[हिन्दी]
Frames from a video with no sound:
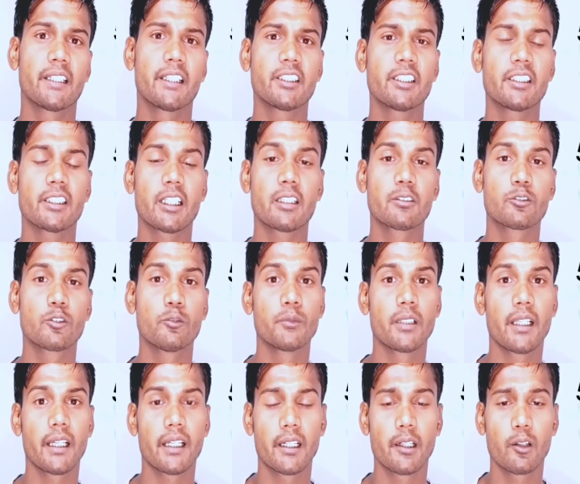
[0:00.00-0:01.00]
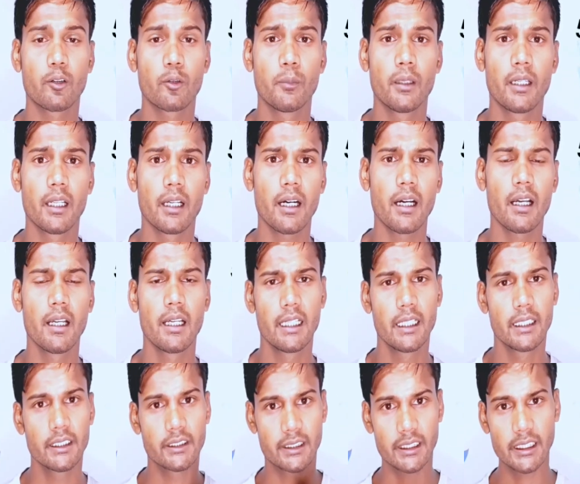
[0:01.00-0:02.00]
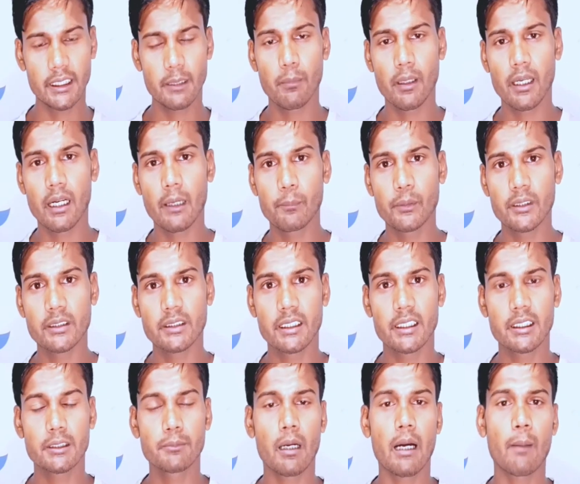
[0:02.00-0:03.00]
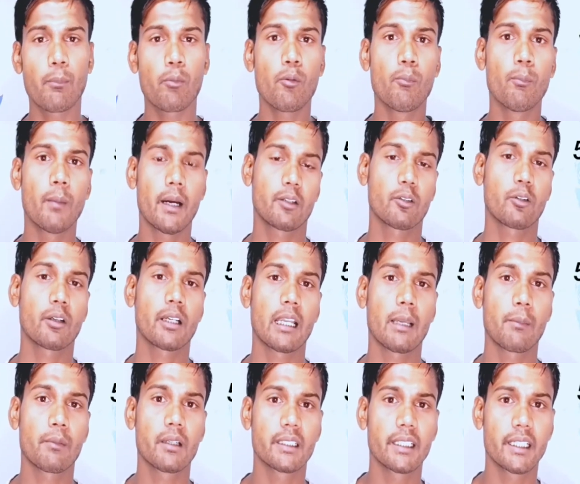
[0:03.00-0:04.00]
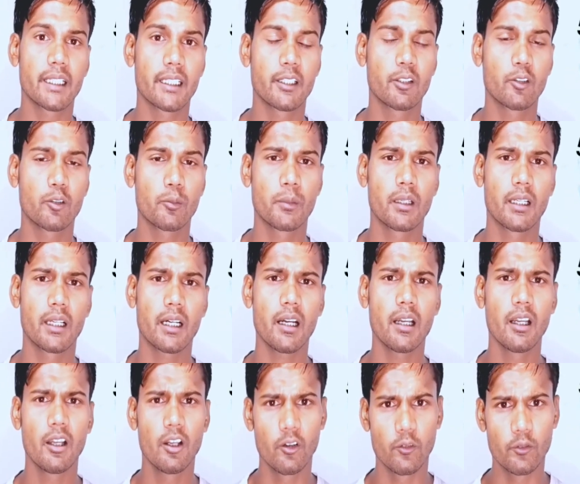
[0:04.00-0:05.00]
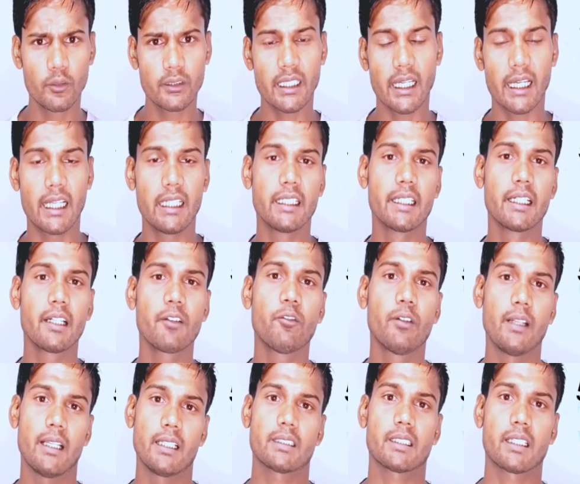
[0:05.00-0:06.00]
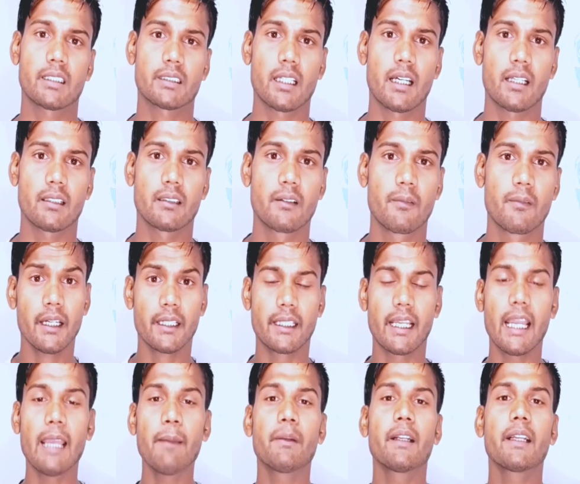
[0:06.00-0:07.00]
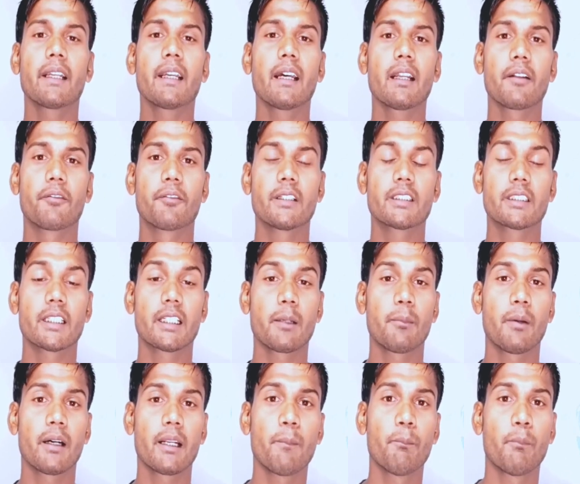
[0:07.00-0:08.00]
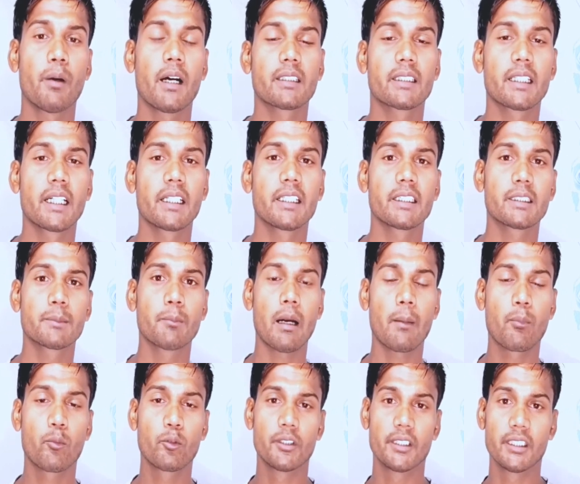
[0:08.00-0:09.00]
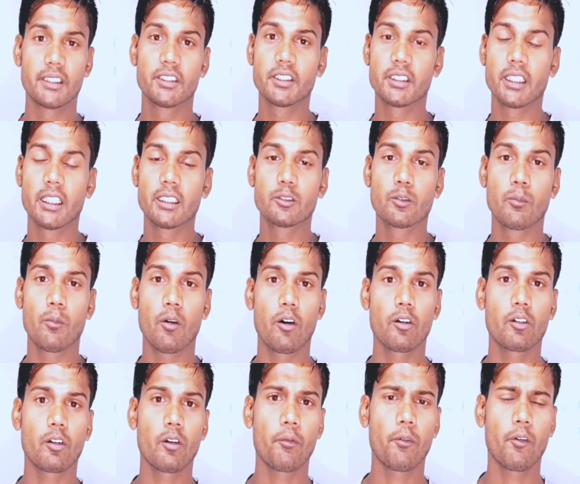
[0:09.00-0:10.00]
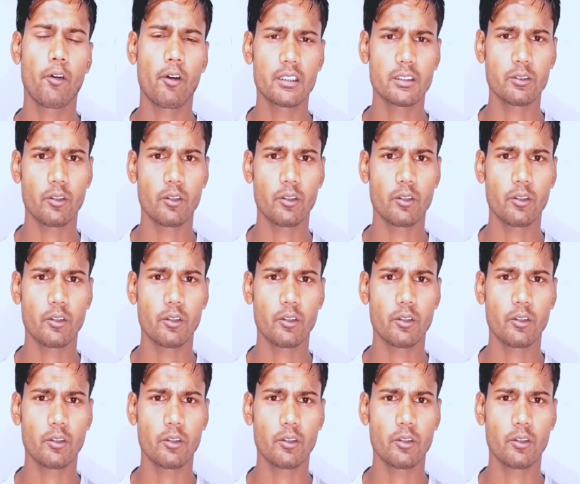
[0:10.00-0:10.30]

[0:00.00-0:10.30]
डिजिटल जूम देखने को मिलेगा तीन मेगापिक्सल इसमें आपको माइक्रो कैमरा देखने को मिलेगा विद एलईडी फ्लैश के साथ कैमरे के अगर फीचर के बारे में बात करते हैं इसमें आपको डिजिटल जूम ऑटो फोकस